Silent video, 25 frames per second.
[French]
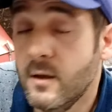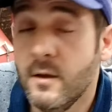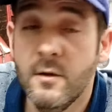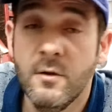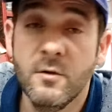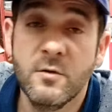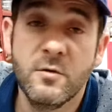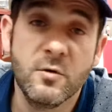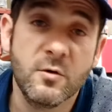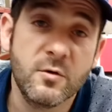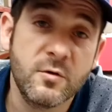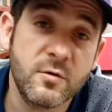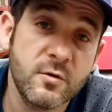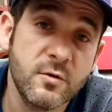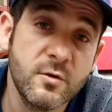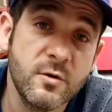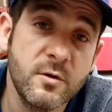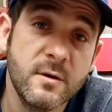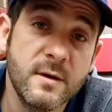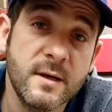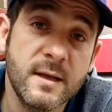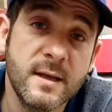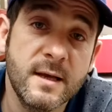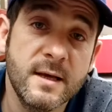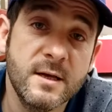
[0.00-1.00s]
Sur ce,
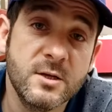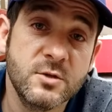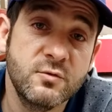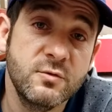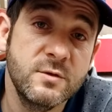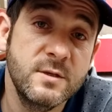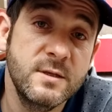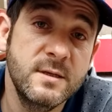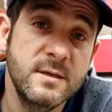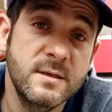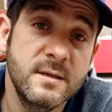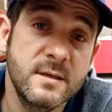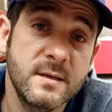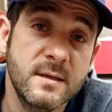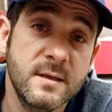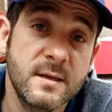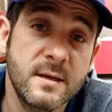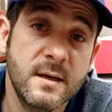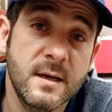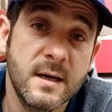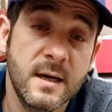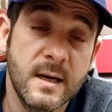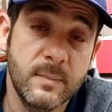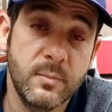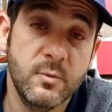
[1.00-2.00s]
les gars, je vous dis
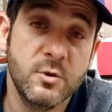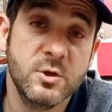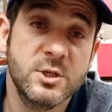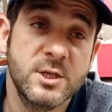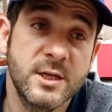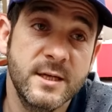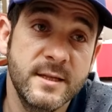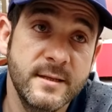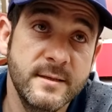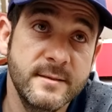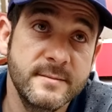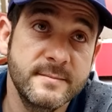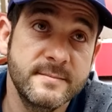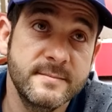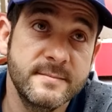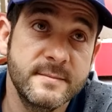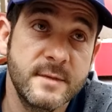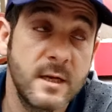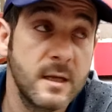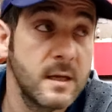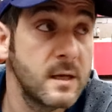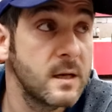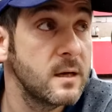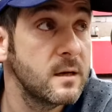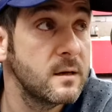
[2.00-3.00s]
à la prochaine.
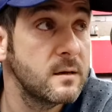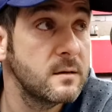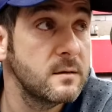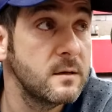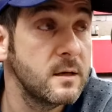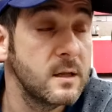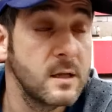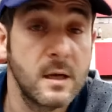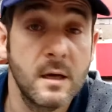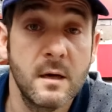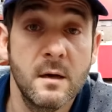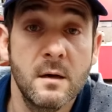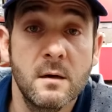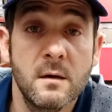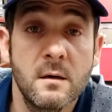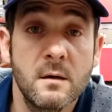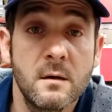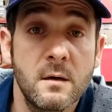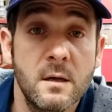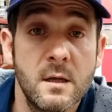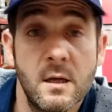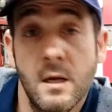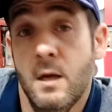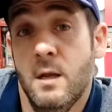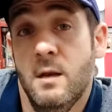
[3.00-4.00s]
Les gars, les gars,
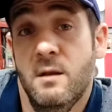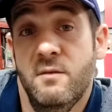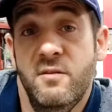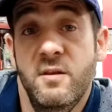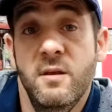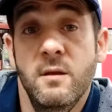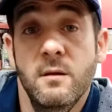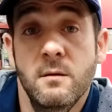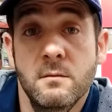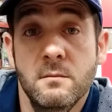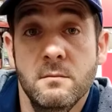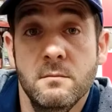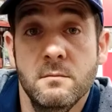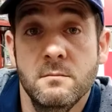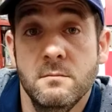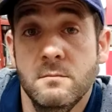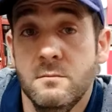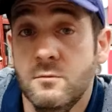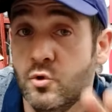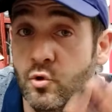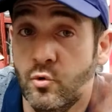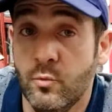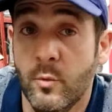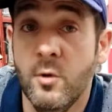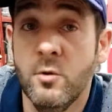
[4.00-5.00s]
les gars et les filles, hein.
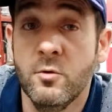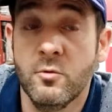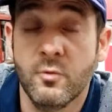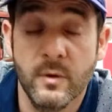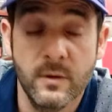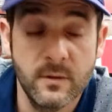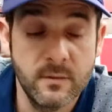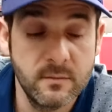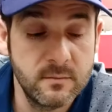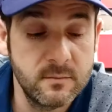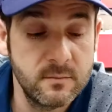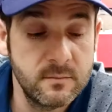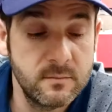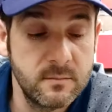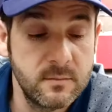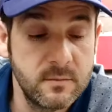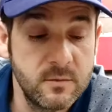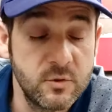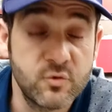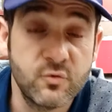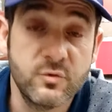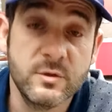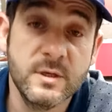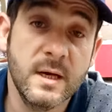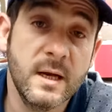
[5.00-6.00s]
tout le monde quoi.
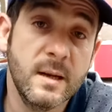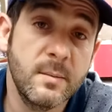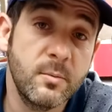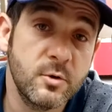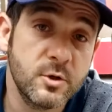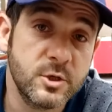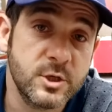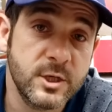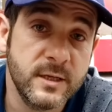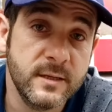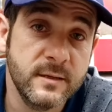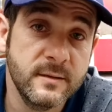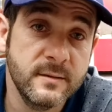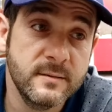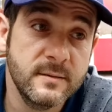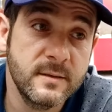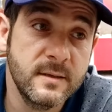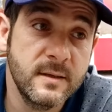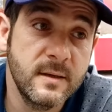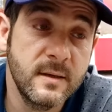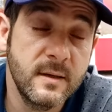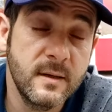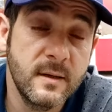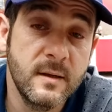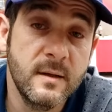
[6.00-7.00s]
Je vous dis à la prochaine.
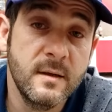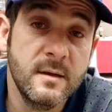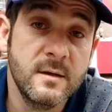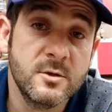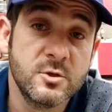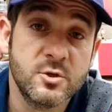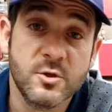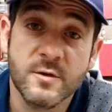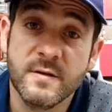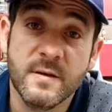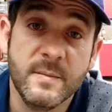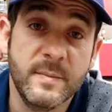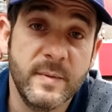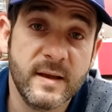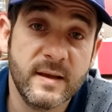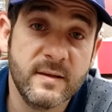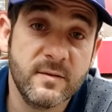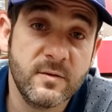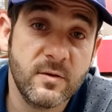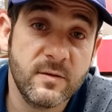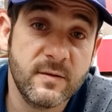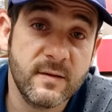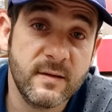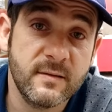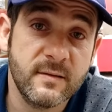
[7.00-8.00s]
Je sais pas qu'est-ce
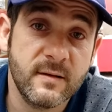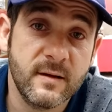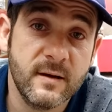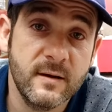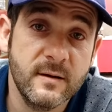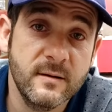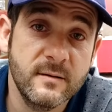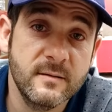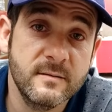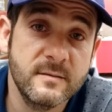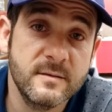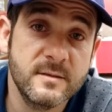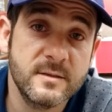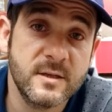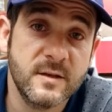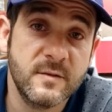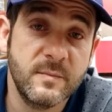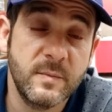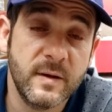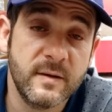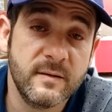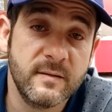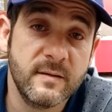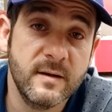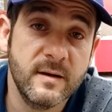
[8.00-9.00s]
que ça sera.
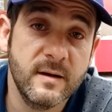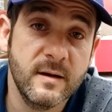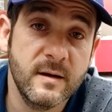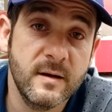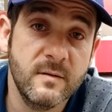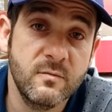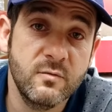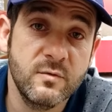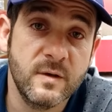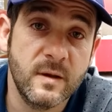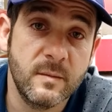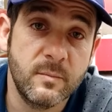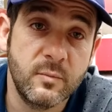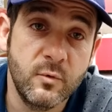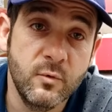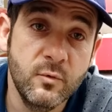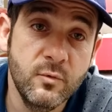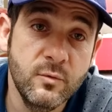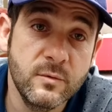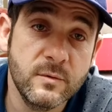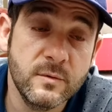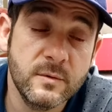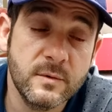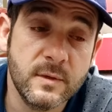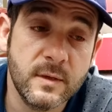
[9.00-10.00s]
J'espère que celle-là, elle vous a plu.
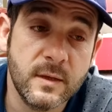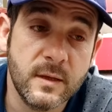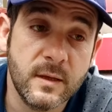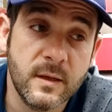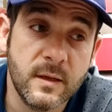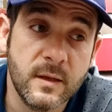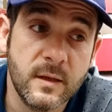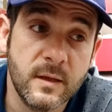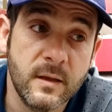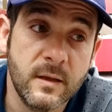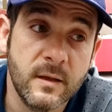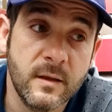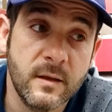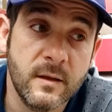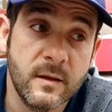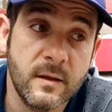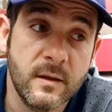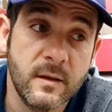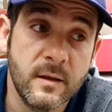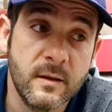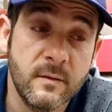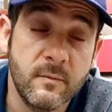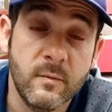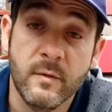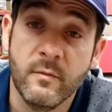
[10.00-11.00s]

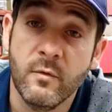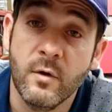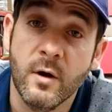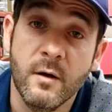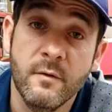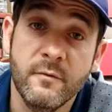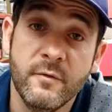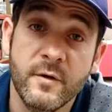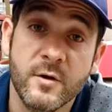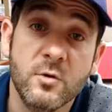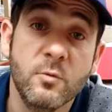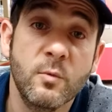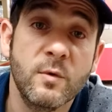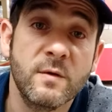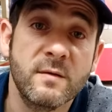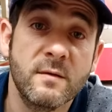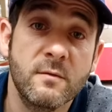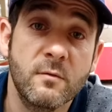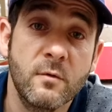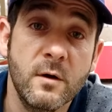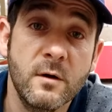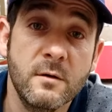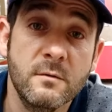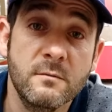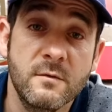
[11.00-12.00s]
Et ben voilà, faites-le moi
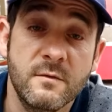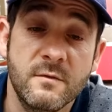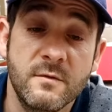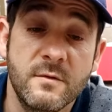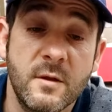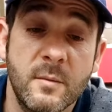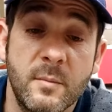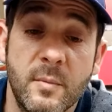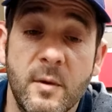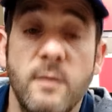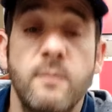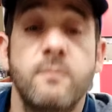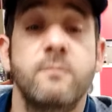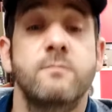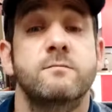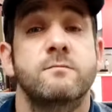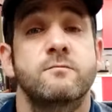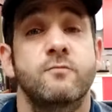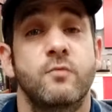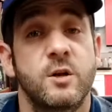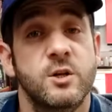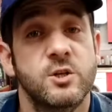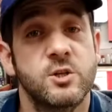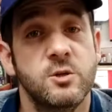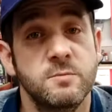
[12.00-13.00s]
savoir, n'hésitez pas.
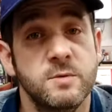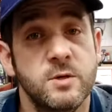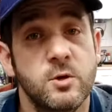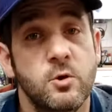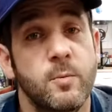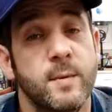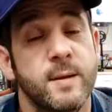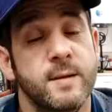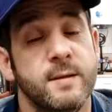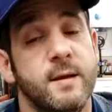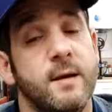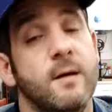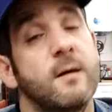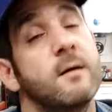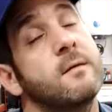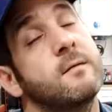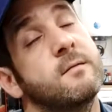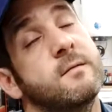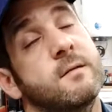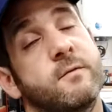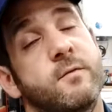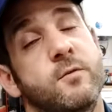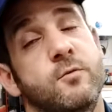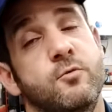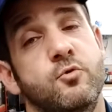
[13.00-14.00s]
Vous lâchez du commentaire,
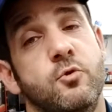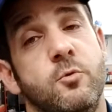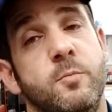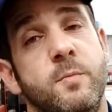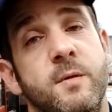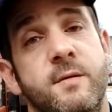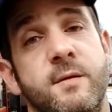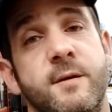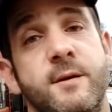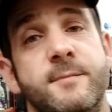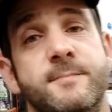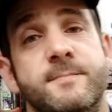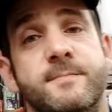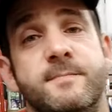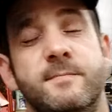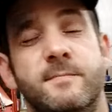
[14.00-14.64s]
ça fait toujours plaisir.